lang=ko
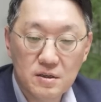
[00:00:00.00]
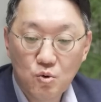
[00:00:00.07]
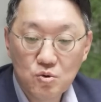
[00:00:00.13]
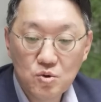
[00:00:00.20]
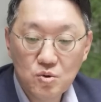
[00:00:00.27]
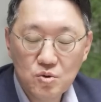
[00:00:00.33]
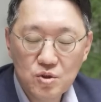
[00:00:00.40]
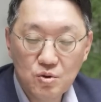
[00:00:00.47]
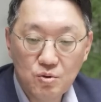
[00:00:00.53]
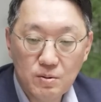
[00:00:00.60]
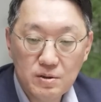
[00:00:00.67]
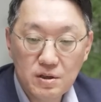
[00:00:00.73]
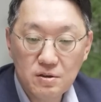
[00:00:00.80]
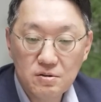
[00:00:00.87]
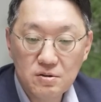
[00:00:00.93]
공정공시
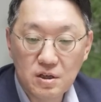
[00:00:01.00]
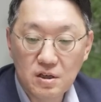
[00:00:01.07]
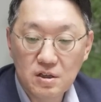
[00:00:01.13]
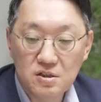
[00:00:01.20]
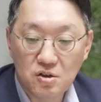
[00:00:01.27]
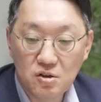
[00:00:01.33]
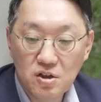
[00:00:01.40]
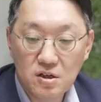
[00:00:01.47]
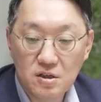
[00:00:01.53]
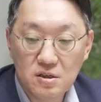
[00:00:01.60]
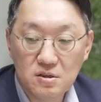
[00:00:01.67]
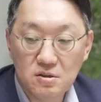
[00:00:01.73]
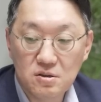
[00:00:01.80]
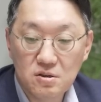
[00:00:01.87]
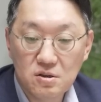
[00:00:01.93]
위반되는 건 얘기를 절대 안
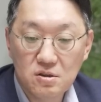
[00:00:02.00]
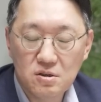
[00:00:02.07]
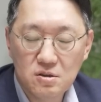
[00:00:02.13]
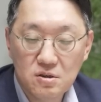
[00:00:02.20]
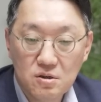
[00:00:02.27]
하거든요.